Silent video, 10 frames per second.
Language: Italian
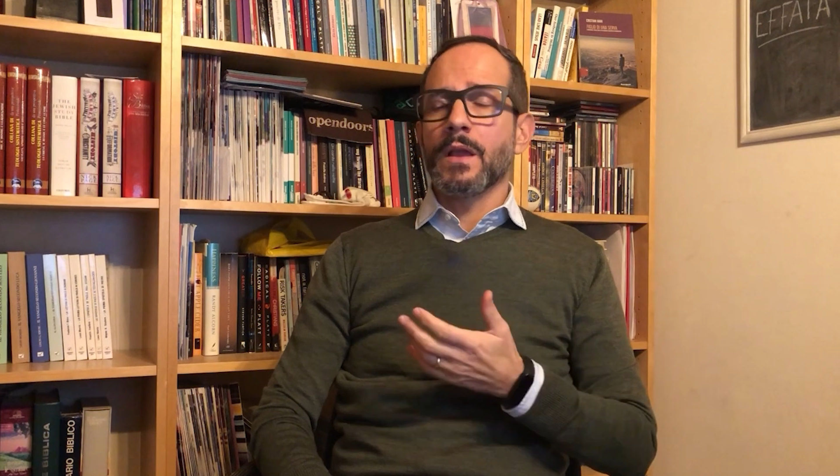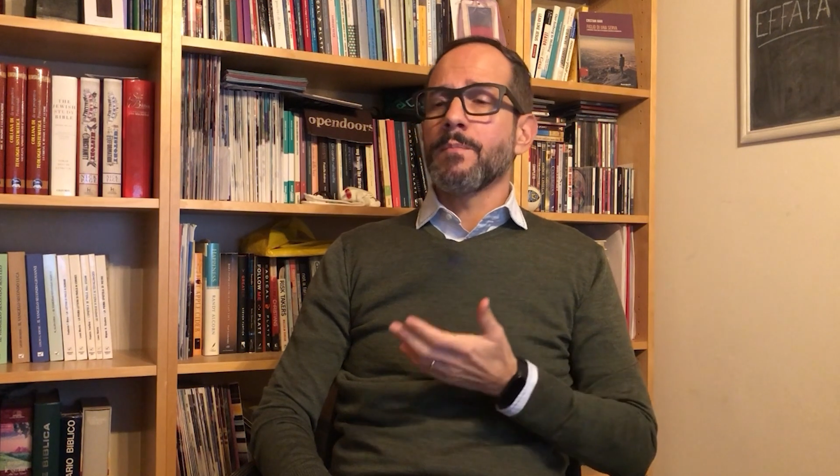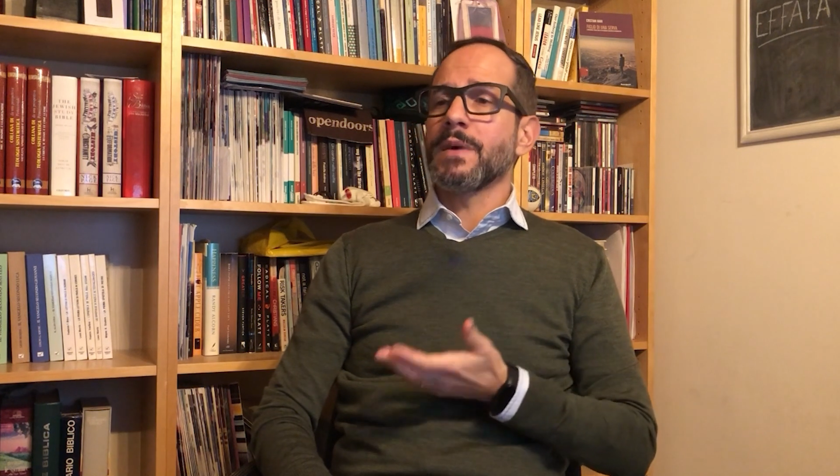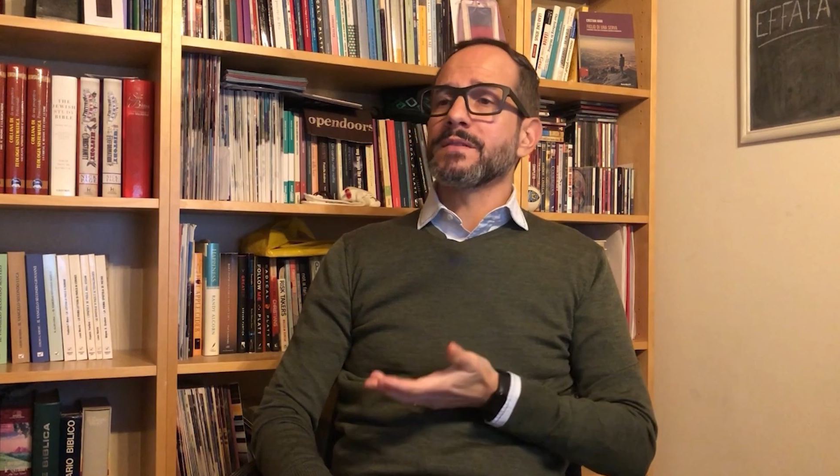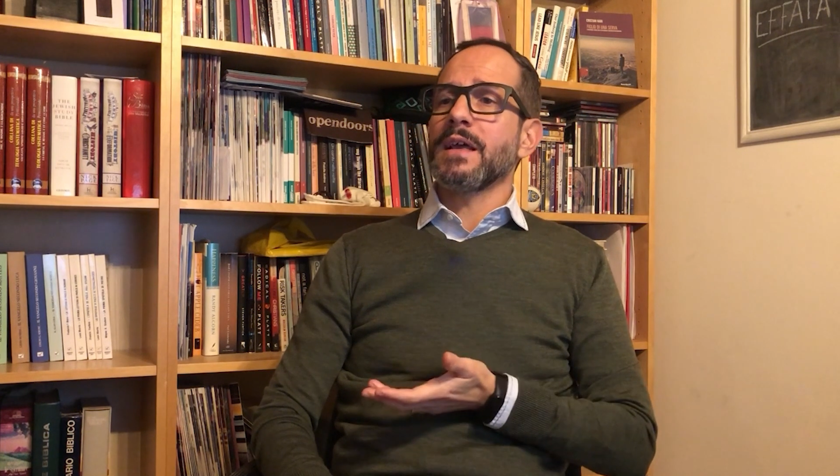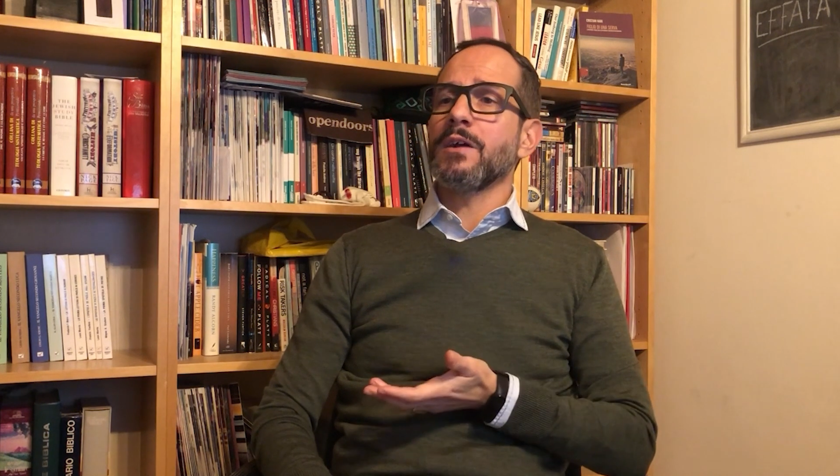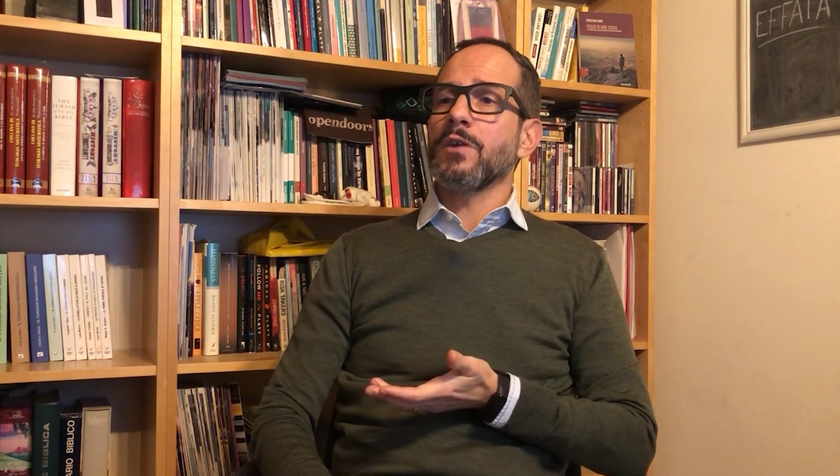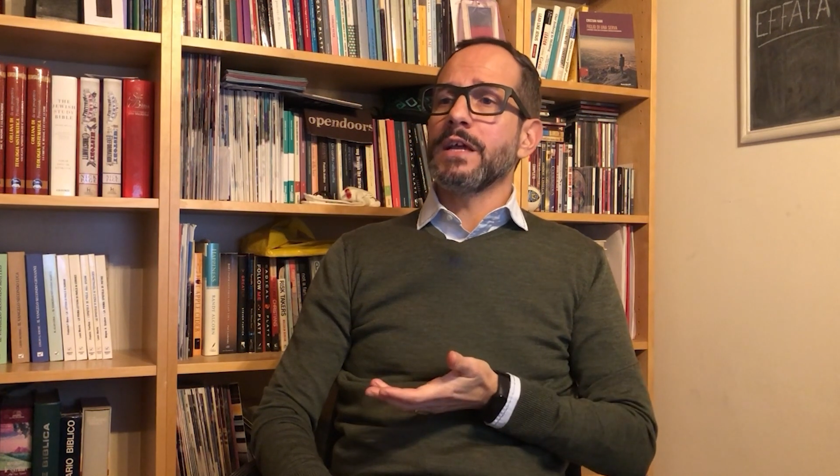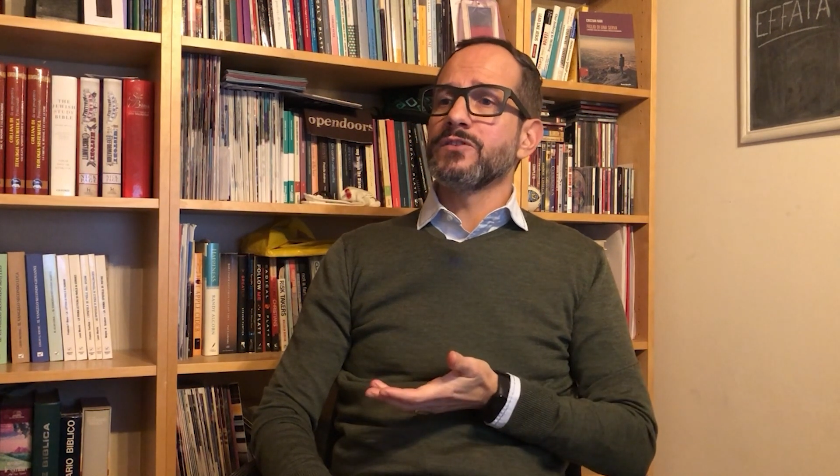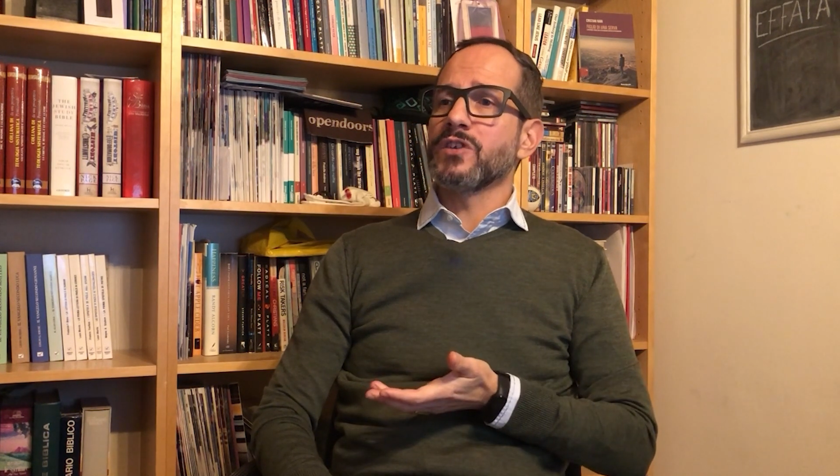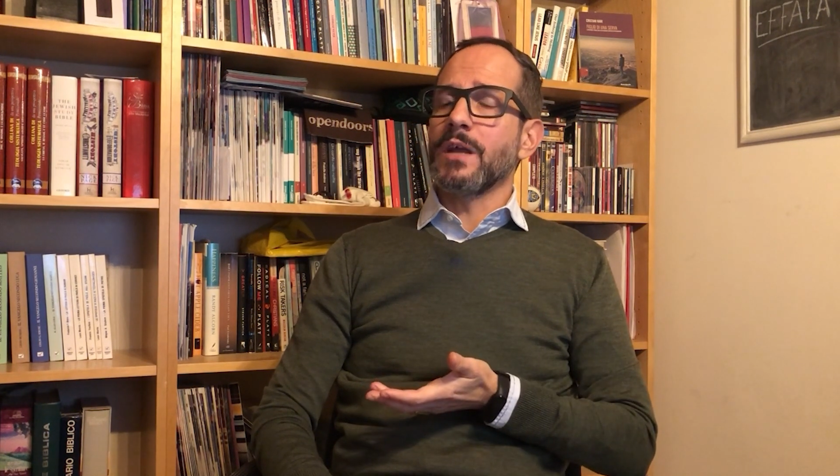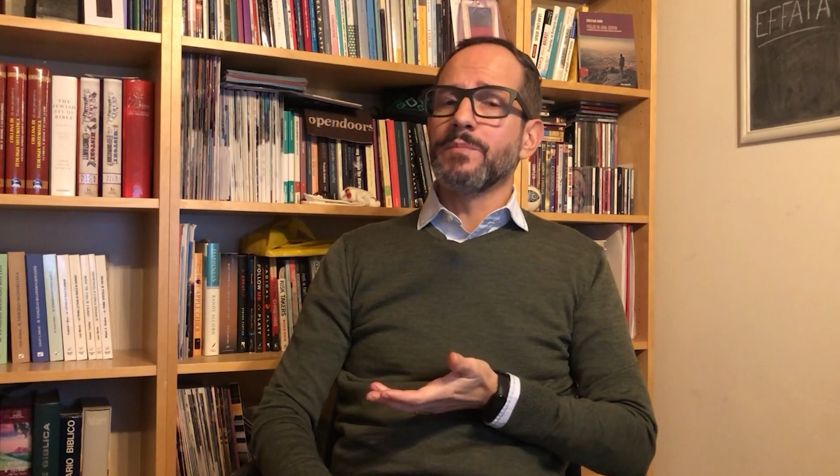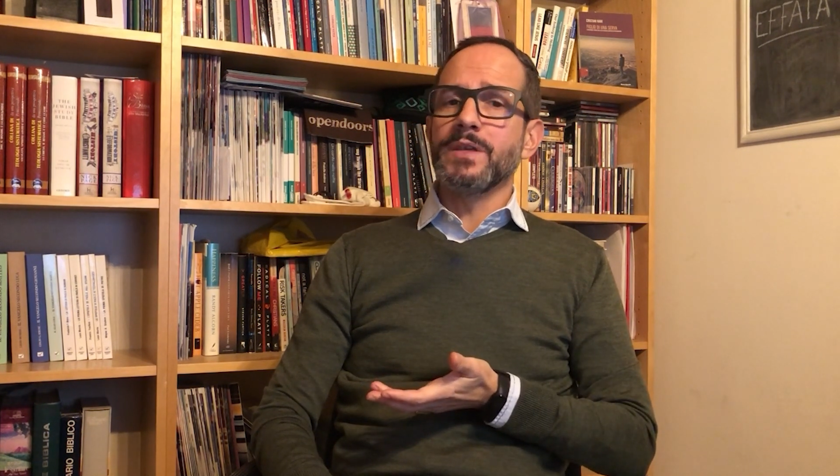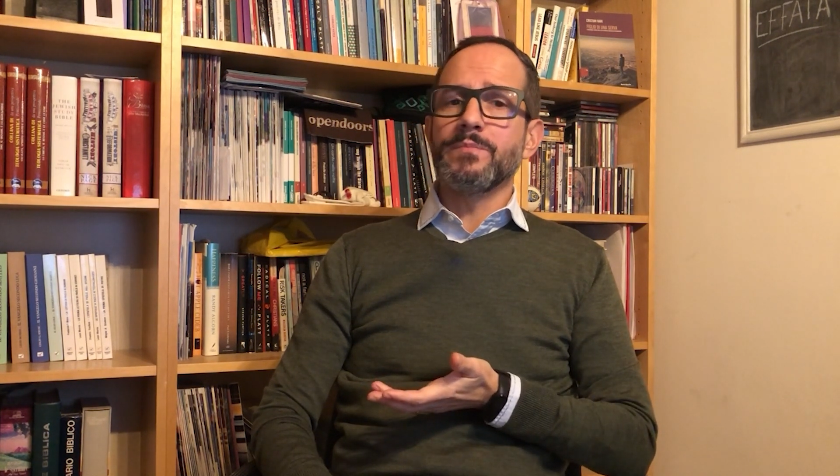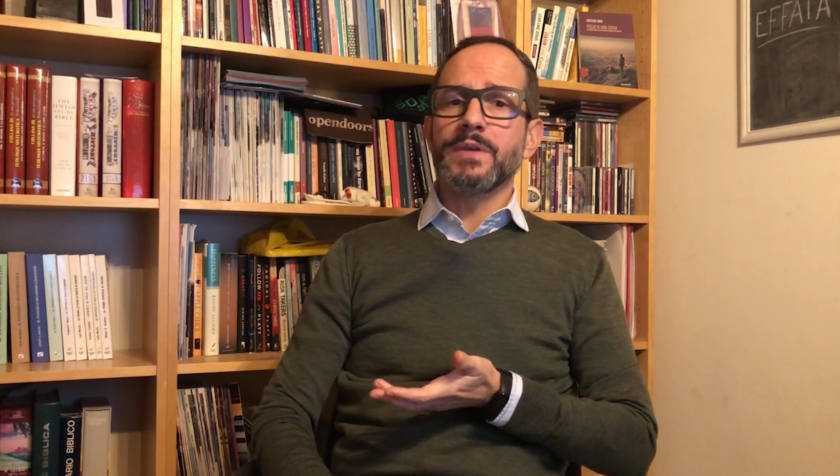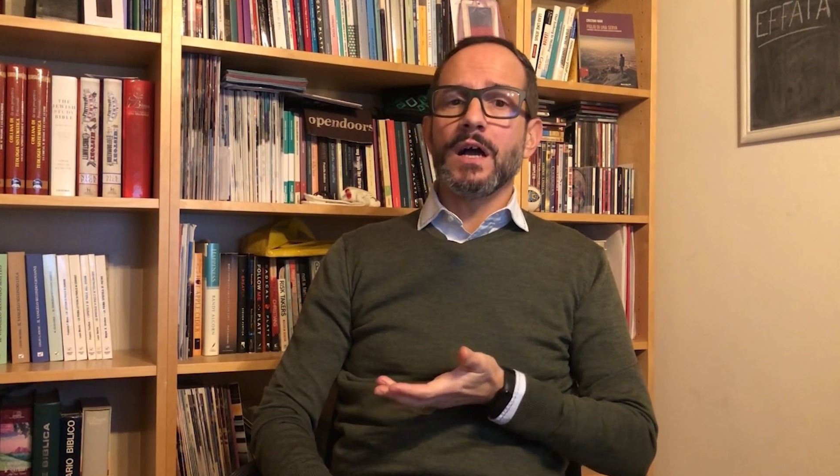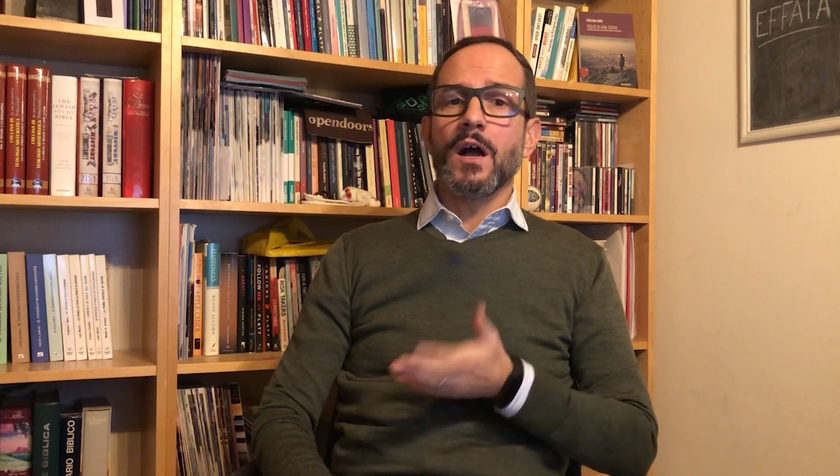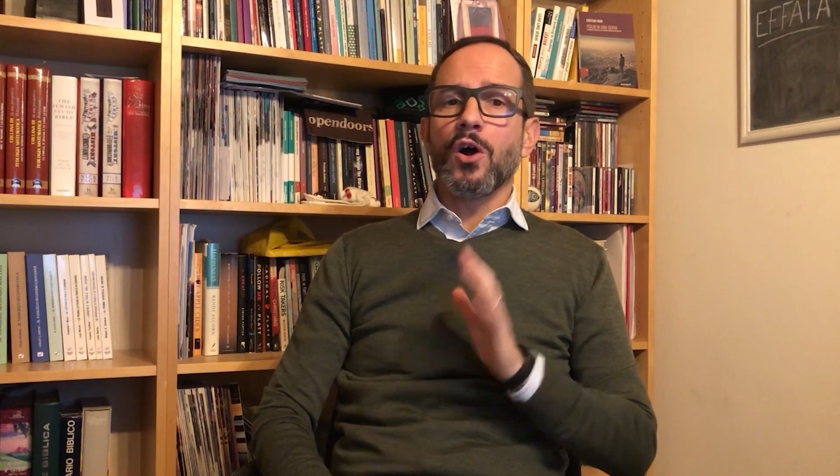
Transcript: Matteo legge la Bibbia